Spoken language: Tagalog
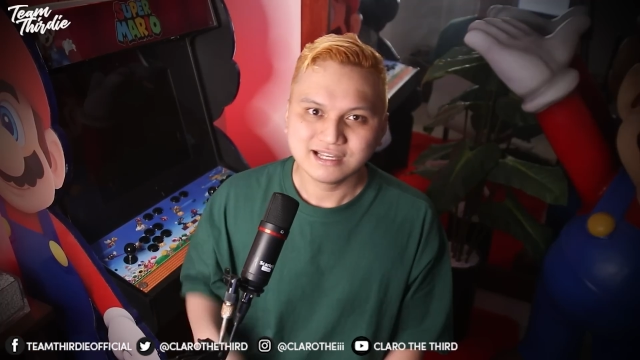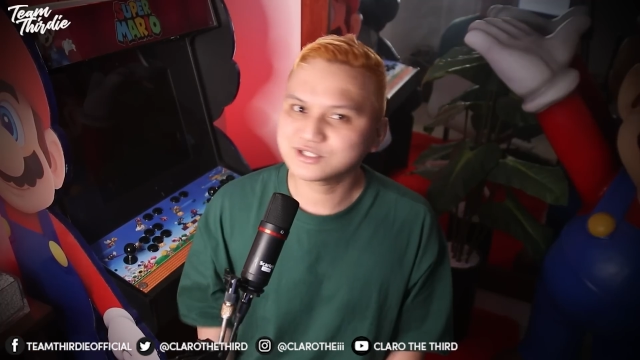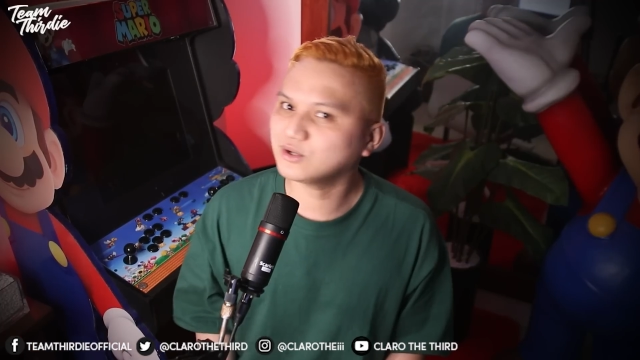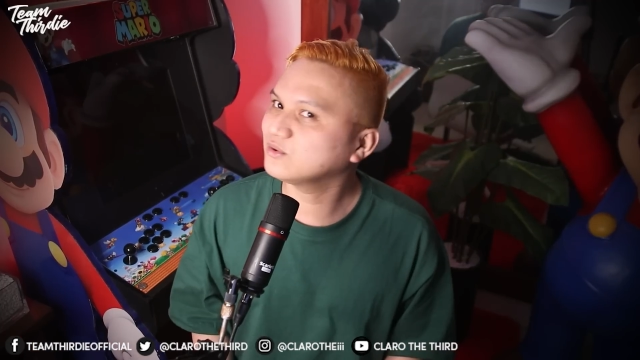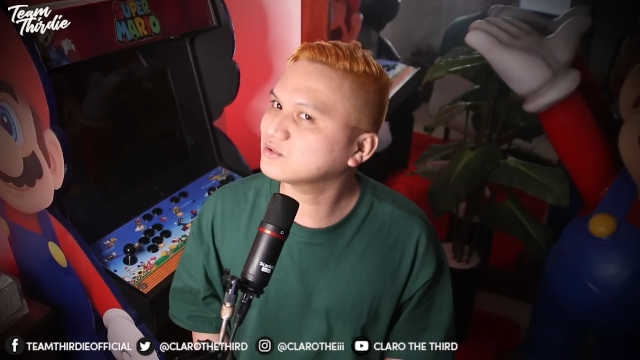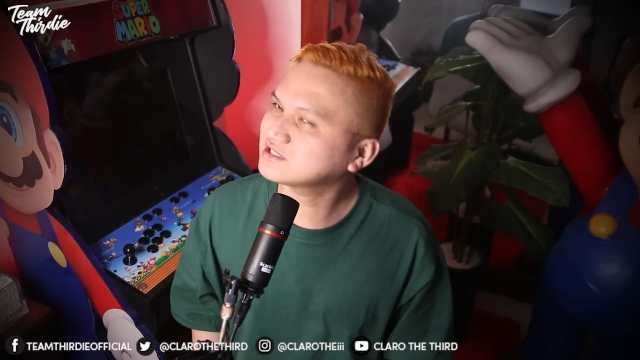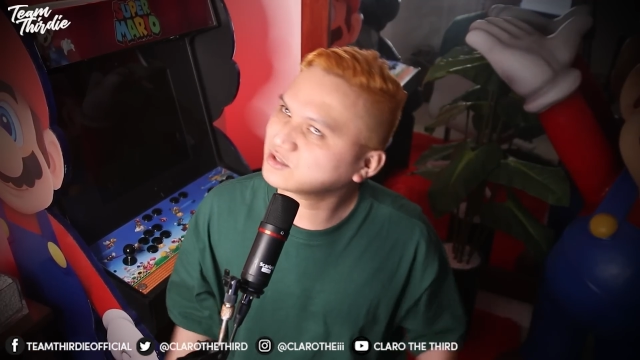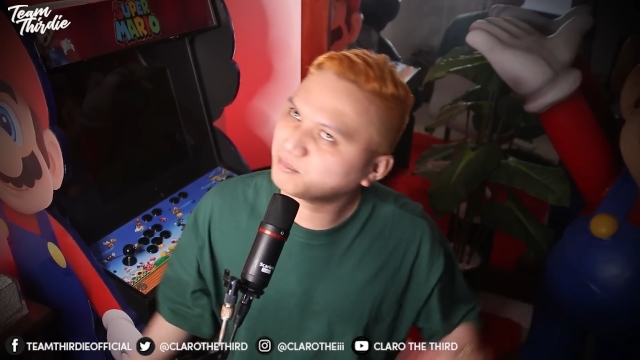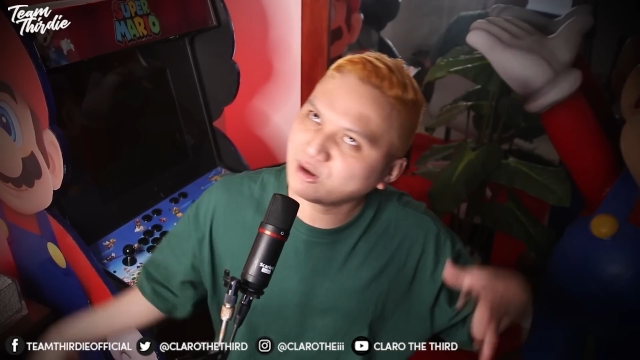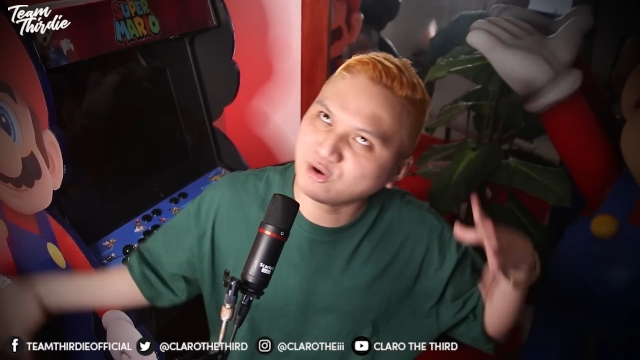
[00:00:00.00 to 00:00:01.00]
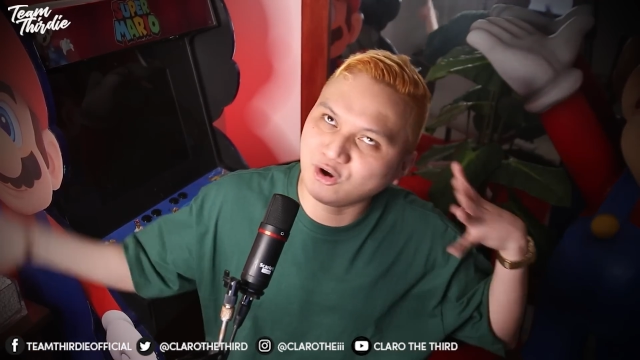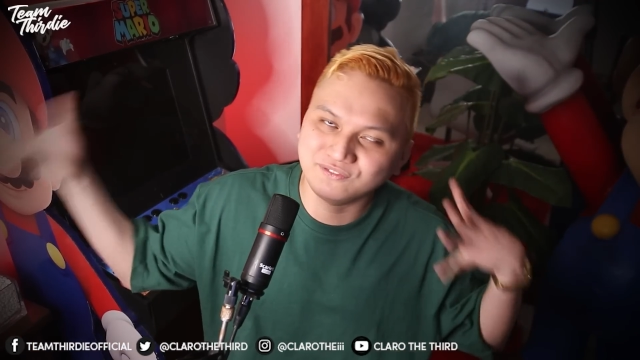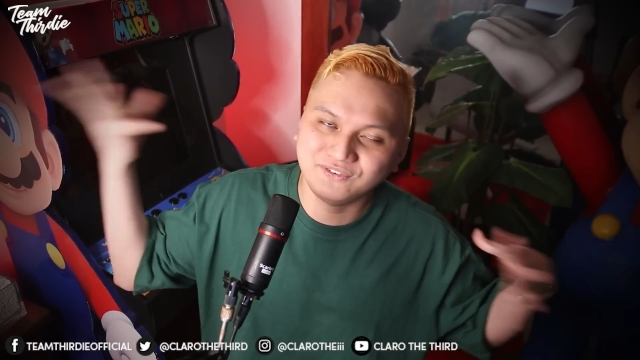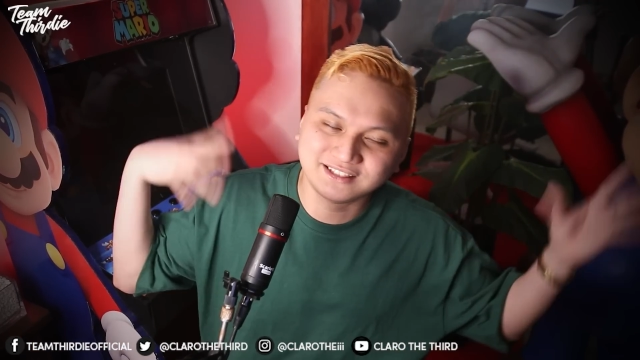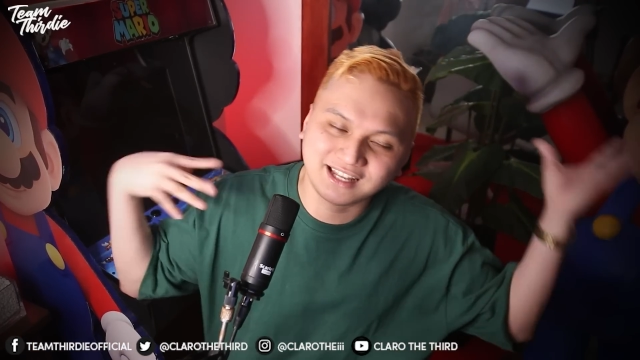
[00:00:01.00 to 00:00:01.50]
So, sobrang
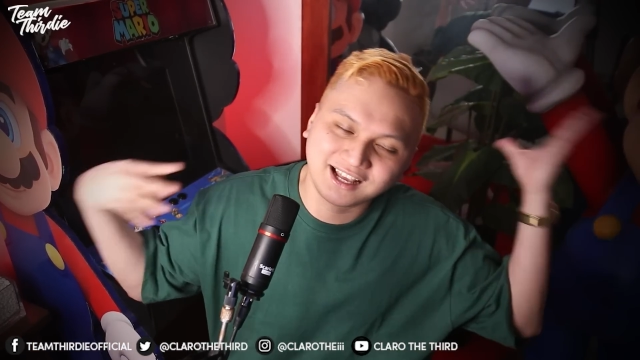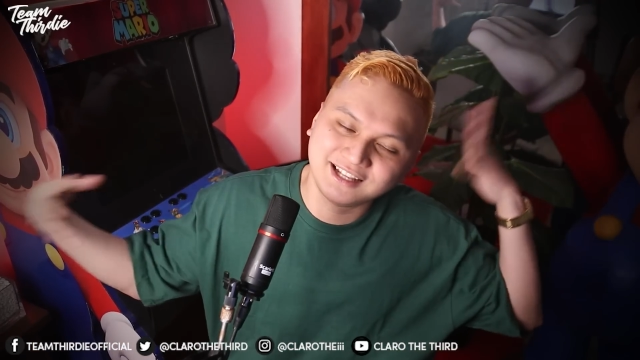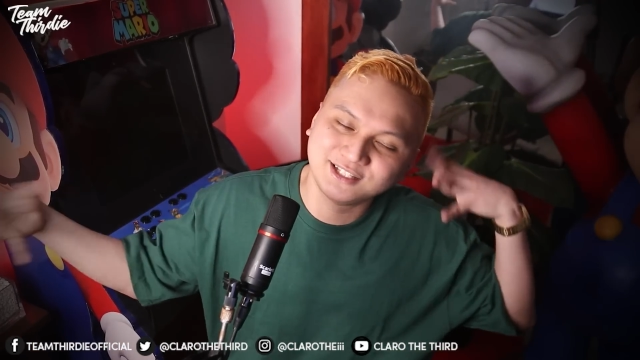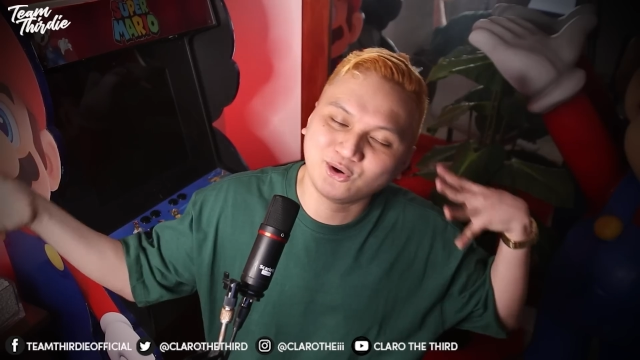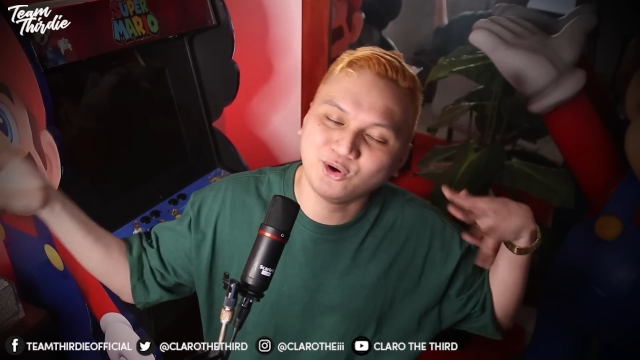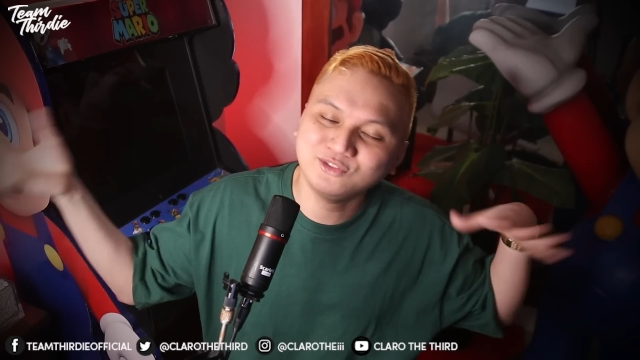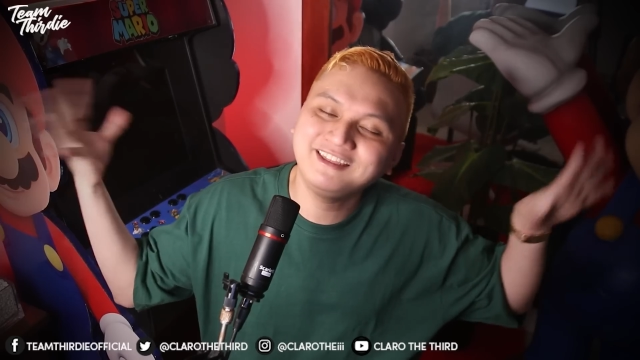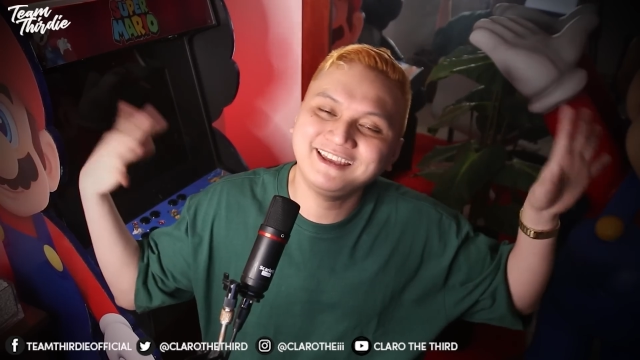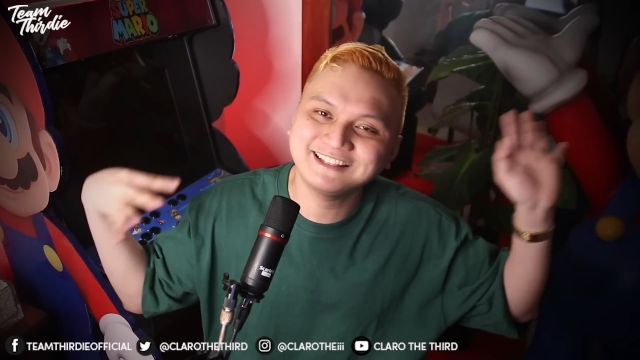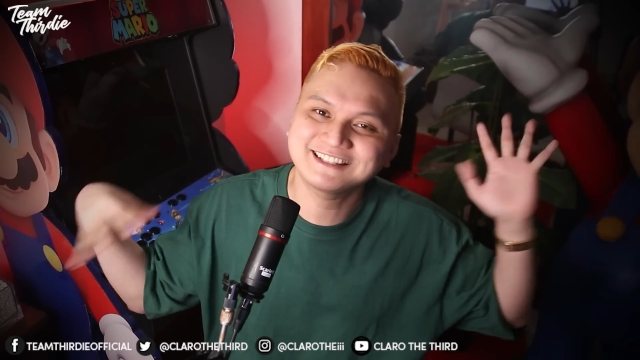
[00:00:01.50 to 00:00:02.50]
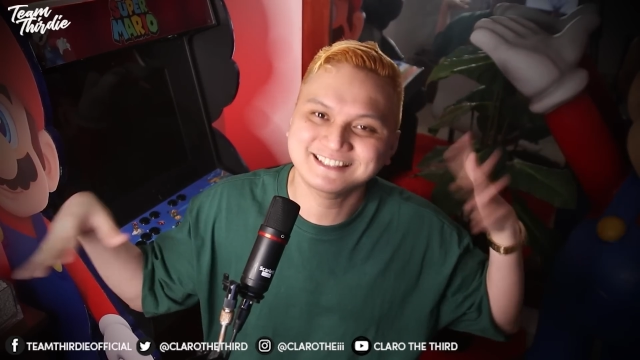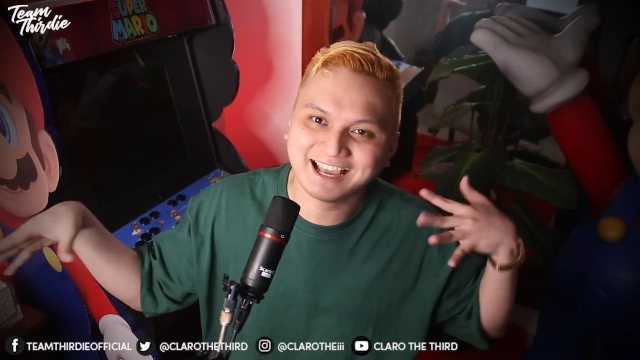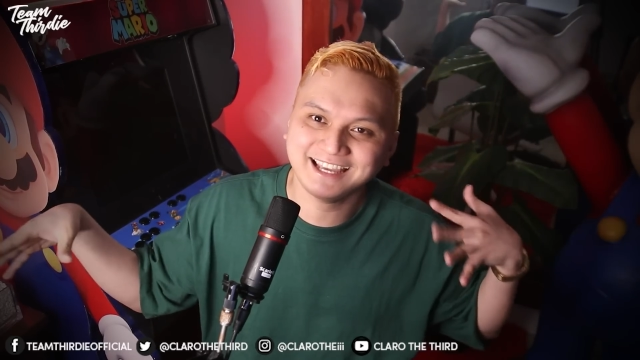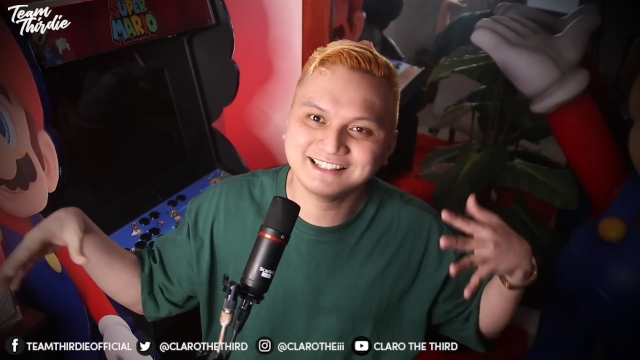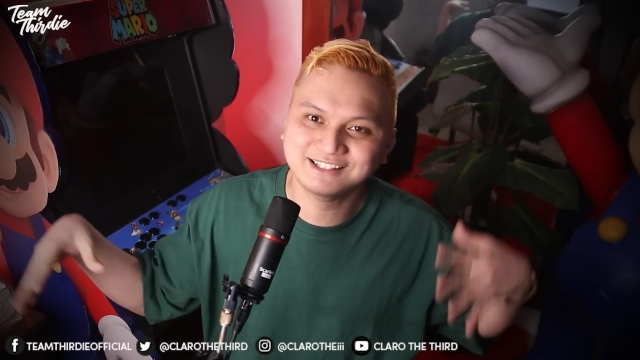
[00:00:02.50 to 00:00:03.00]
conflict talaga nito on the
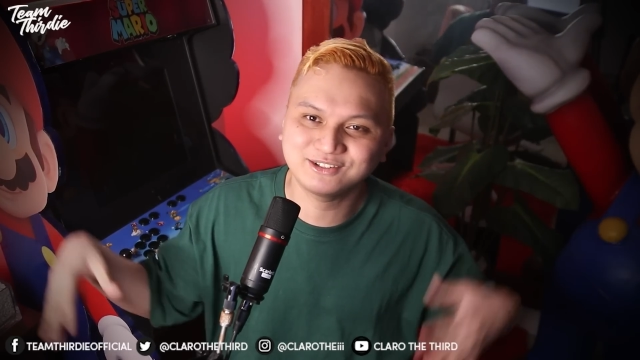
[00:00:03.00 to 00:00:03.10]
inside.